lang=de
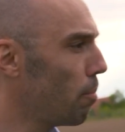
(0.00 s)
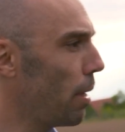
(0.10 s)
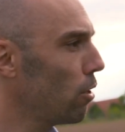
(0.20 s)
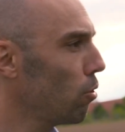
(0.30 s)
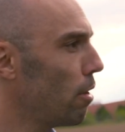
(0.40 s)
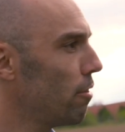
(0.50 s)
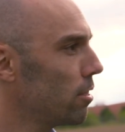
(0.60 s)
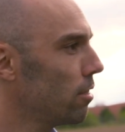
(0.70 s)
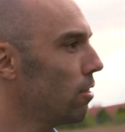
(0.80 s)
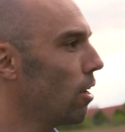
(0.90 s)
wir mehr
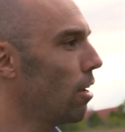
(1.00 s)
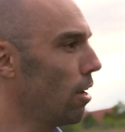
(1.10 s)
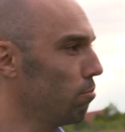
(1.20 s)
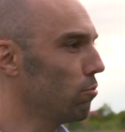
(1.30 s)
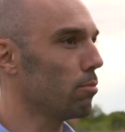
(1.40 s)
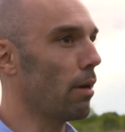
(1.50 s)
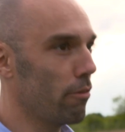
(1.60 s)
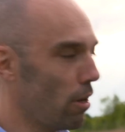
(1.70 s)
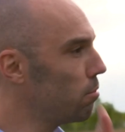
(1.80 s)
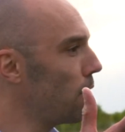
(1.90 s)
drüber wissen. Ähm, das
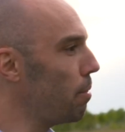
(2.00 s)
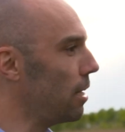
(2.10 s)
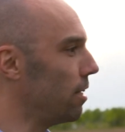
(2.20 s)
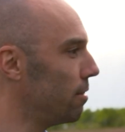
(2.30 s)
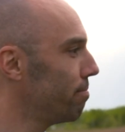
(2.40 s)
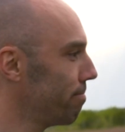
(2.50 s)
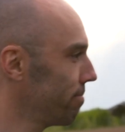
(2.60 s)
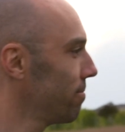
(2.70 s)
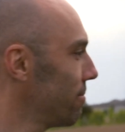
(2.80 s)
machen wir im Zeppelin. Super,